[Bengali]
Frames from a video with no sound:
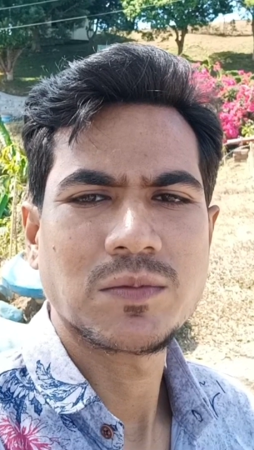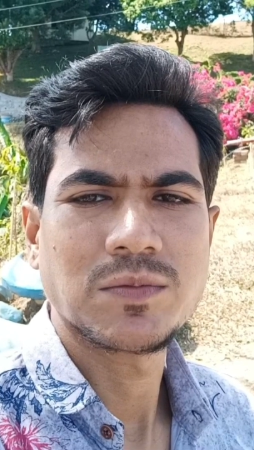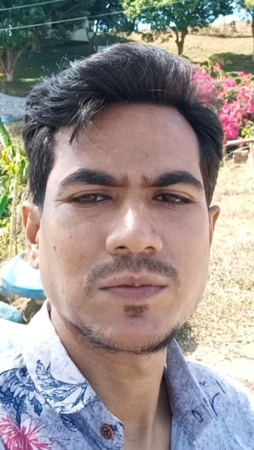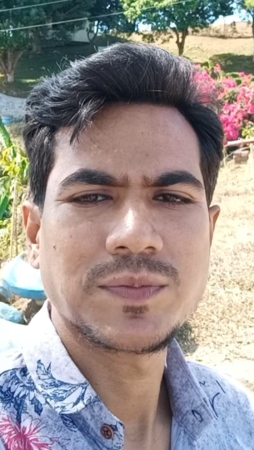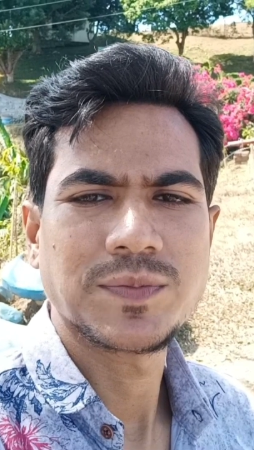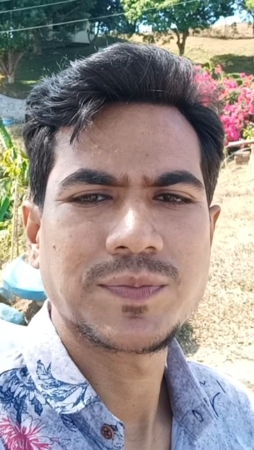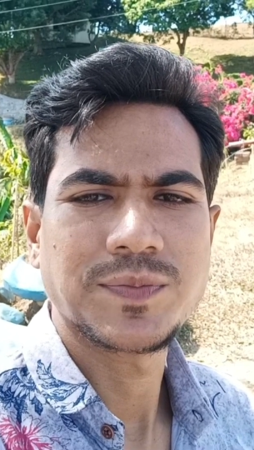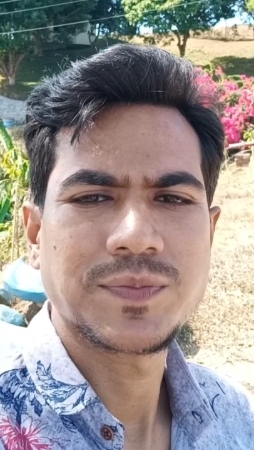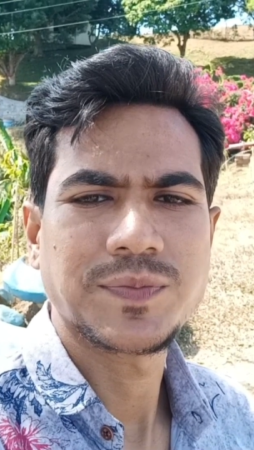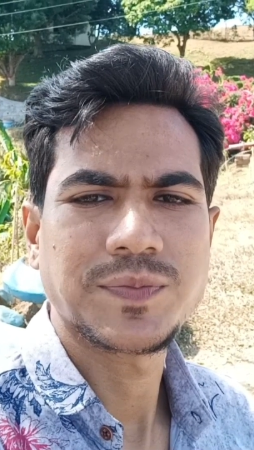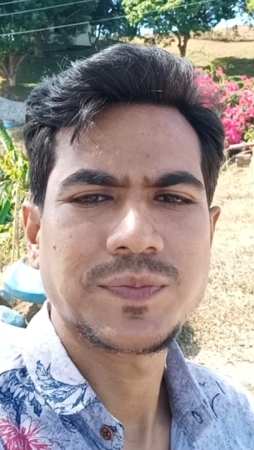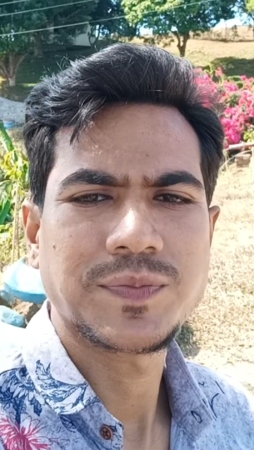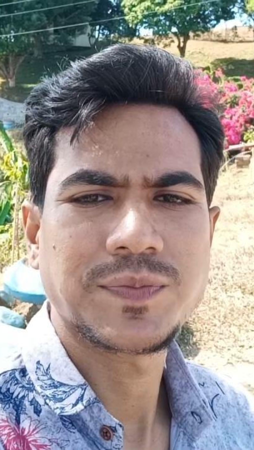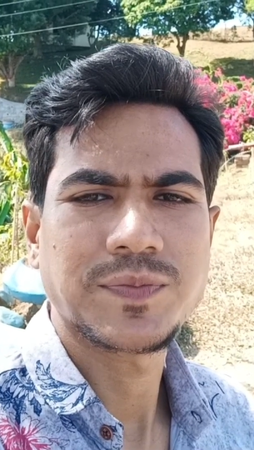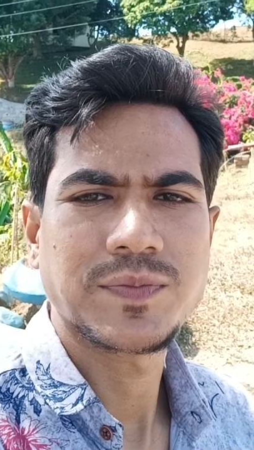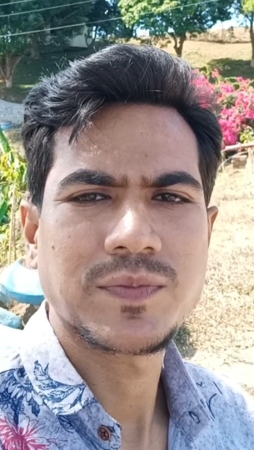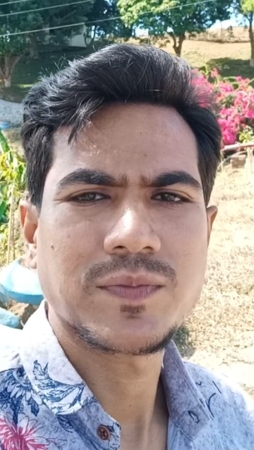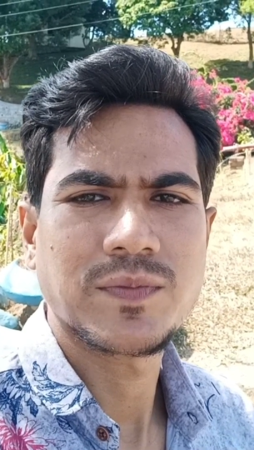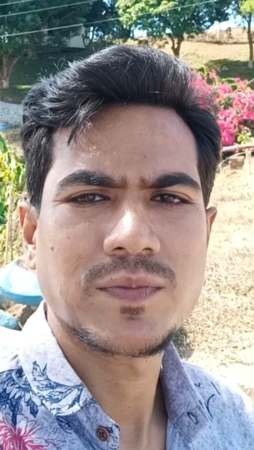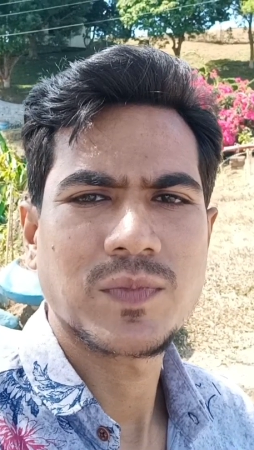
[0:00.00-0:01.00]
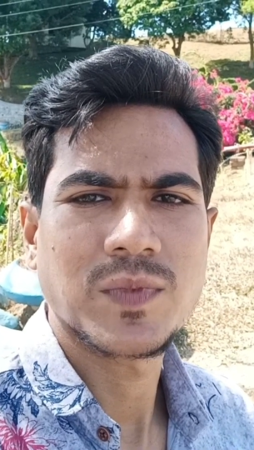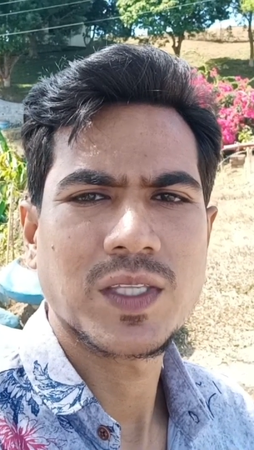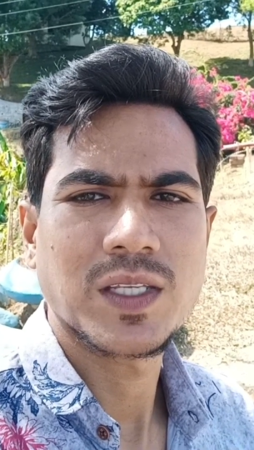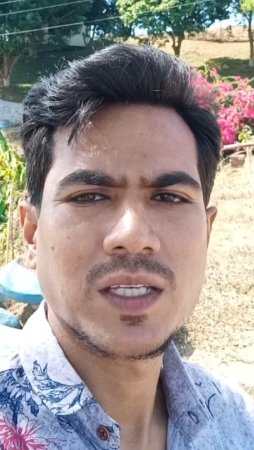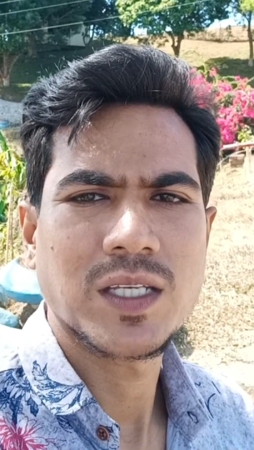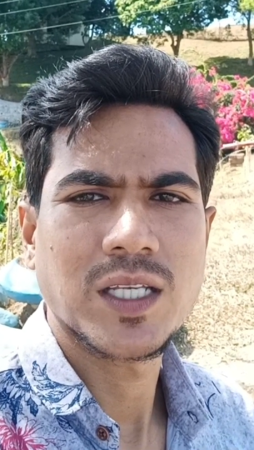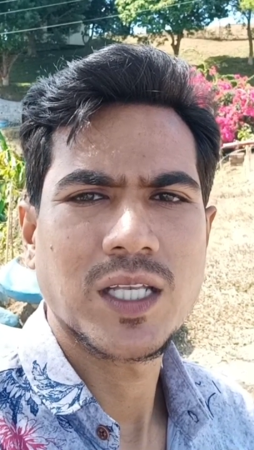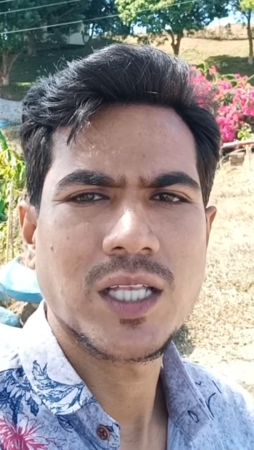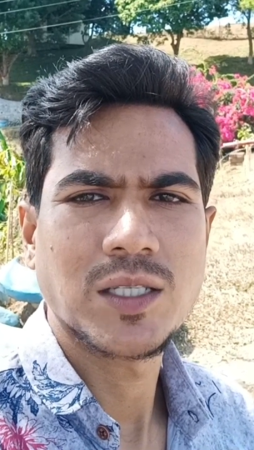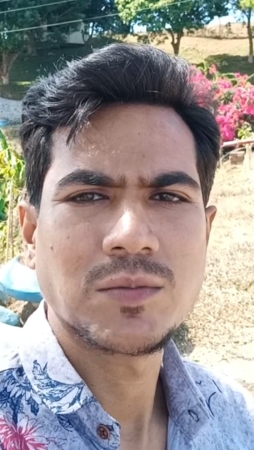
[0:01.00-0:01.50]
ভাই
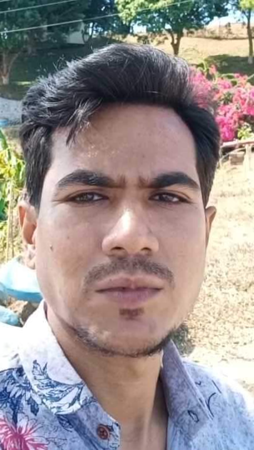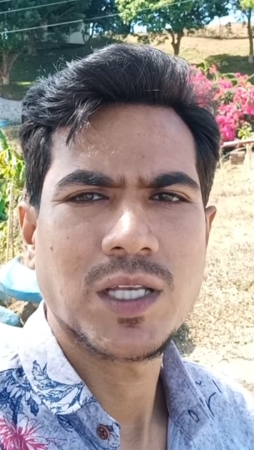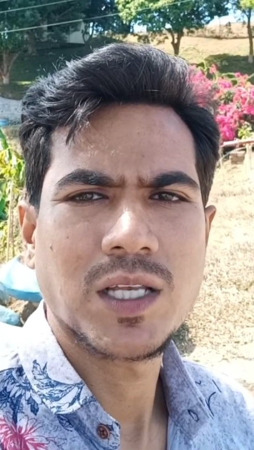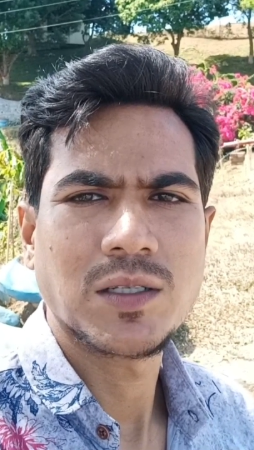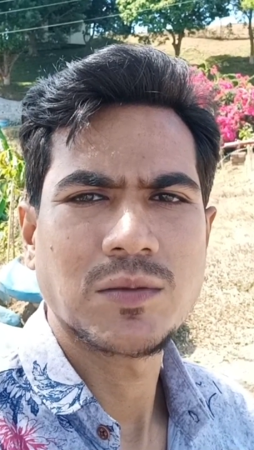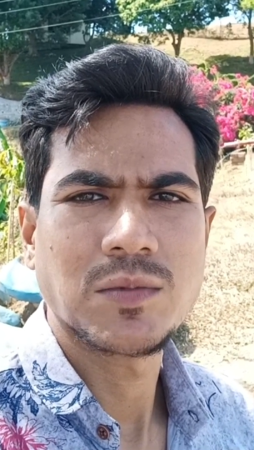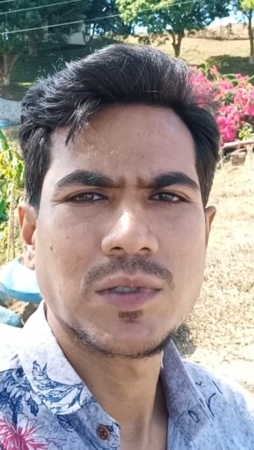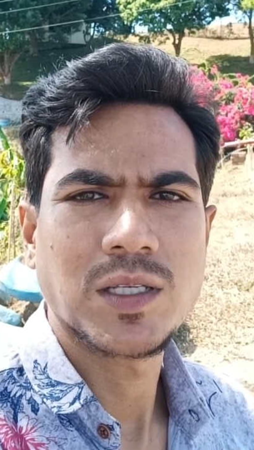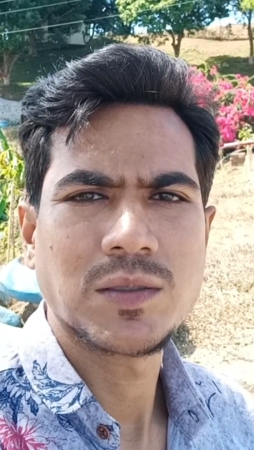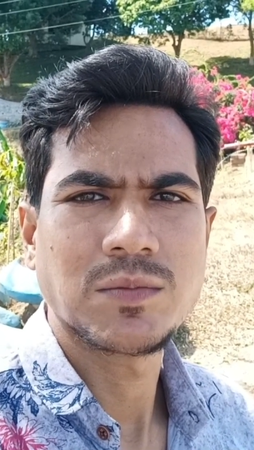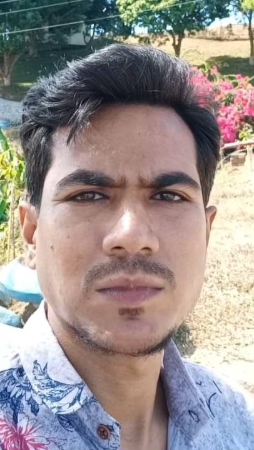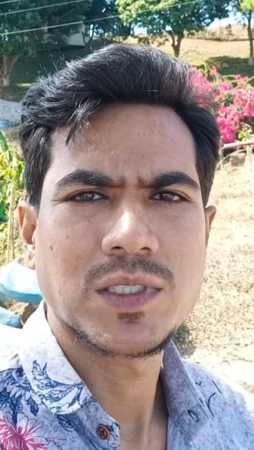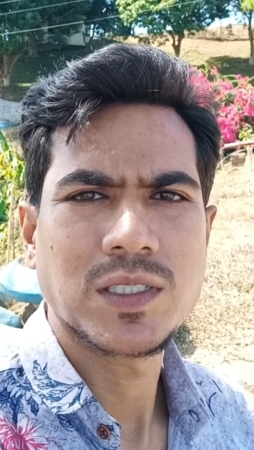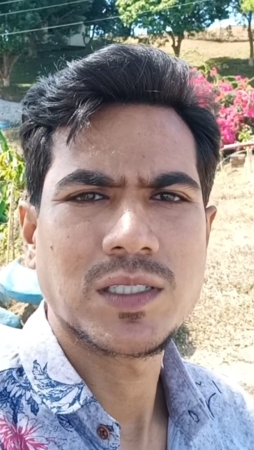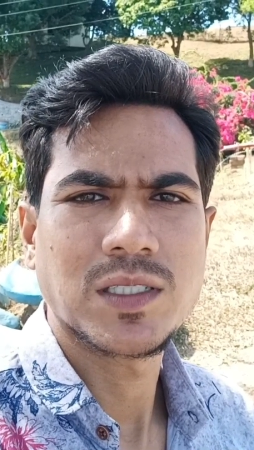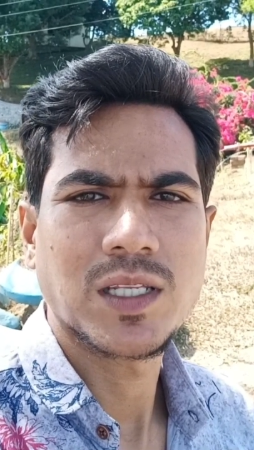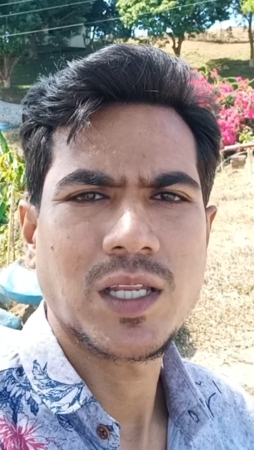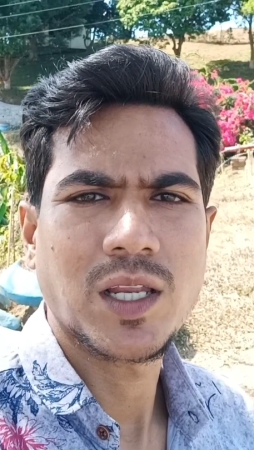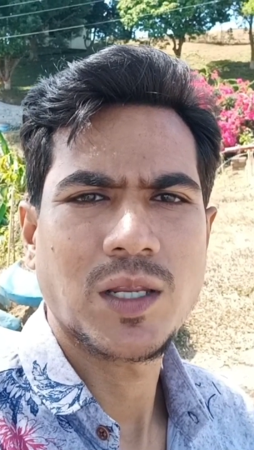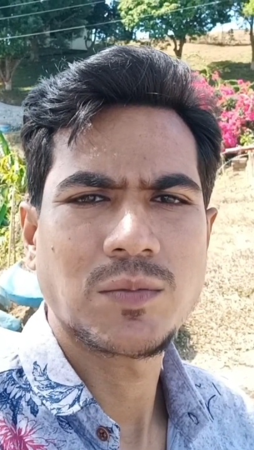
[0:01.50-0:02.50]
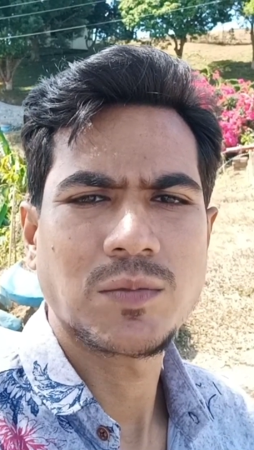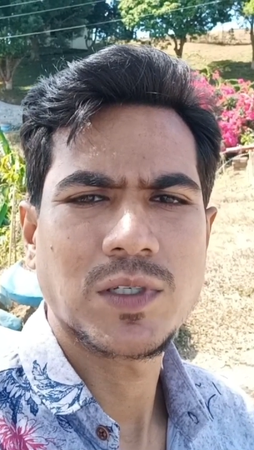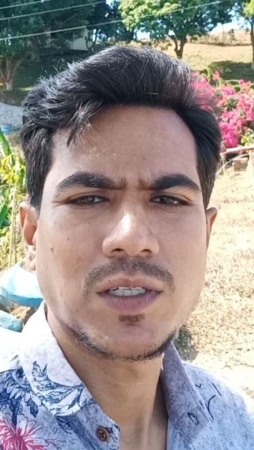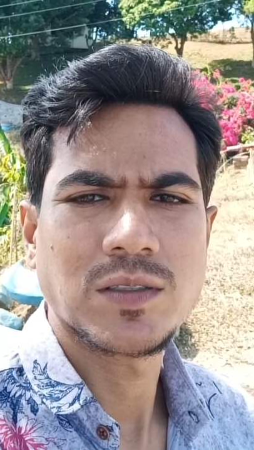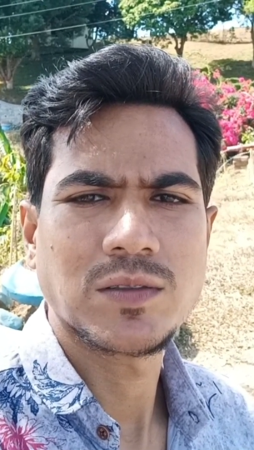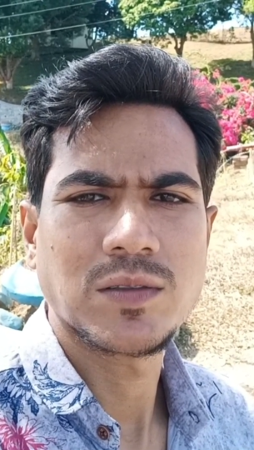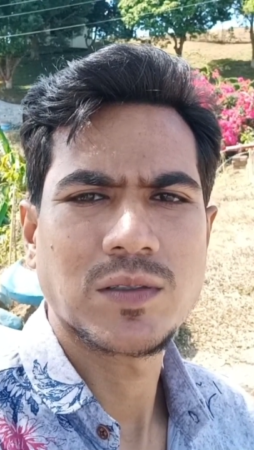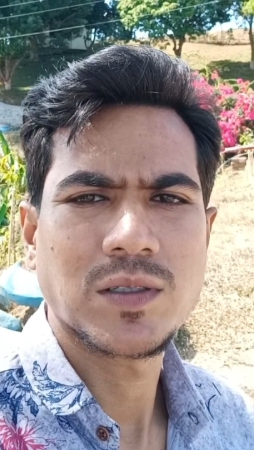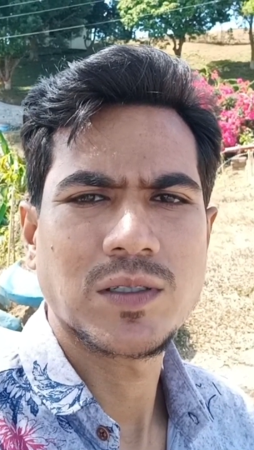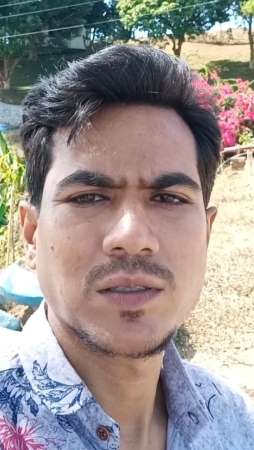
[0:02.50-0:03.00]
আপনি আমার একটা
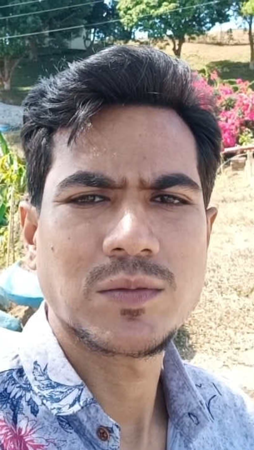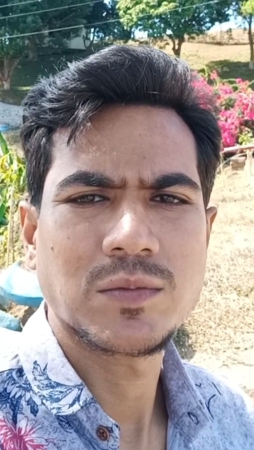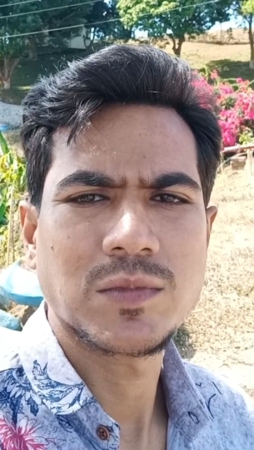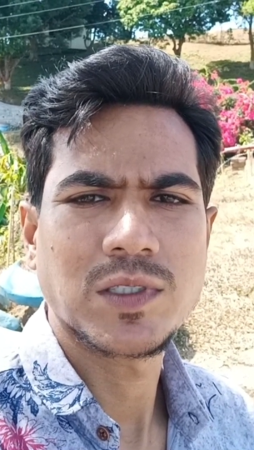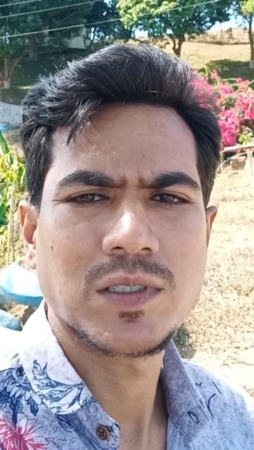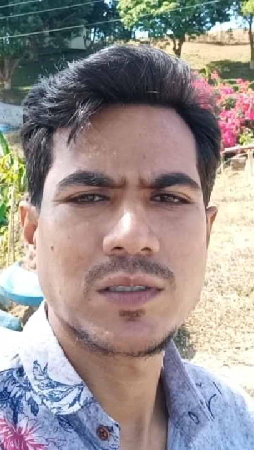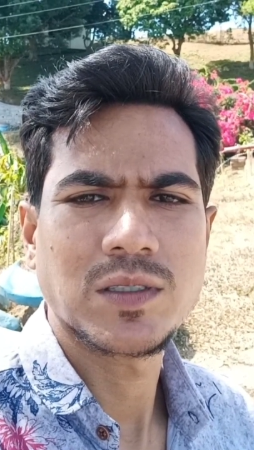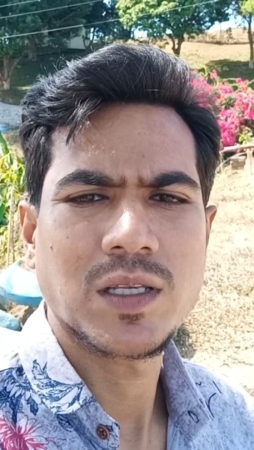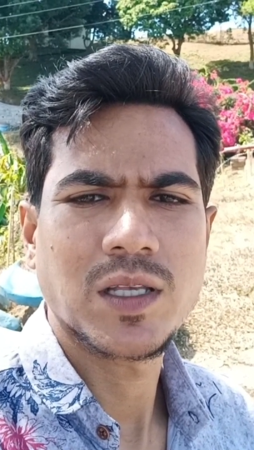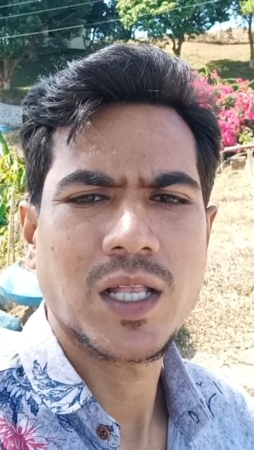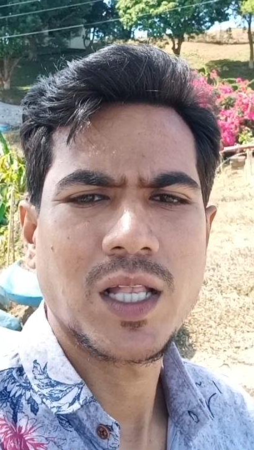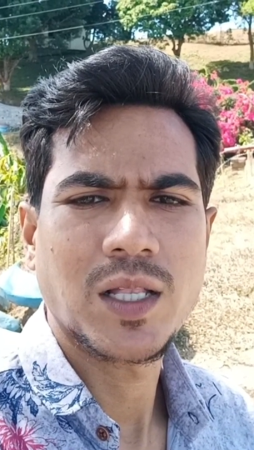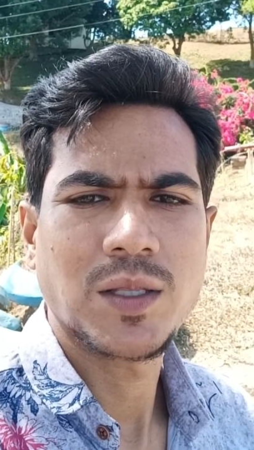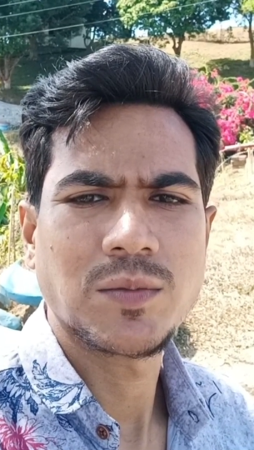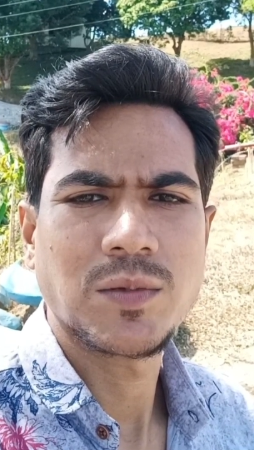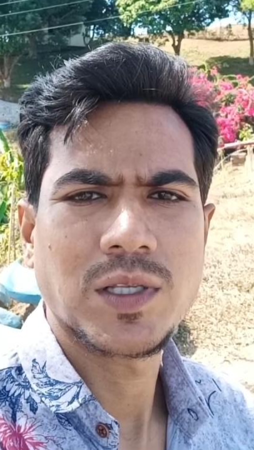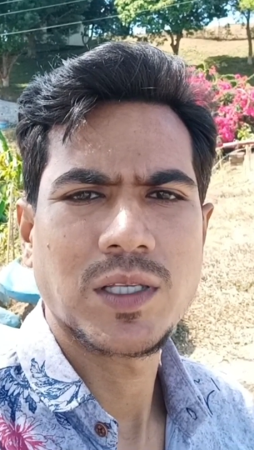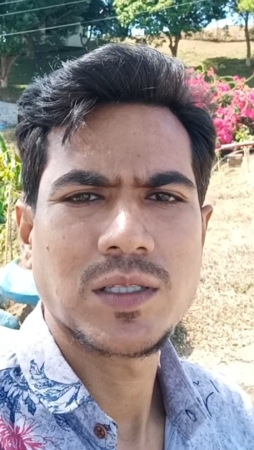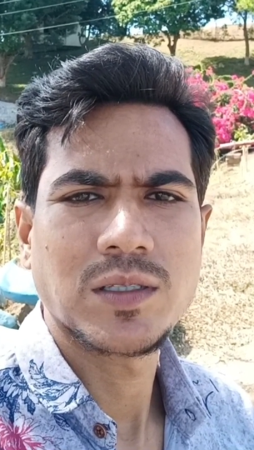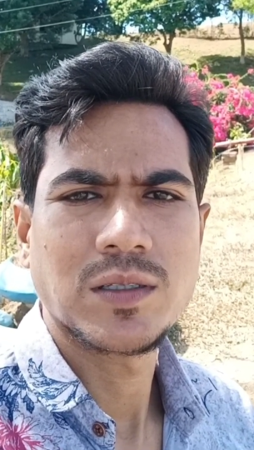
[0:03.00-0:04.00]
মোবাইল নাম্বার দেওয়া আছে আমার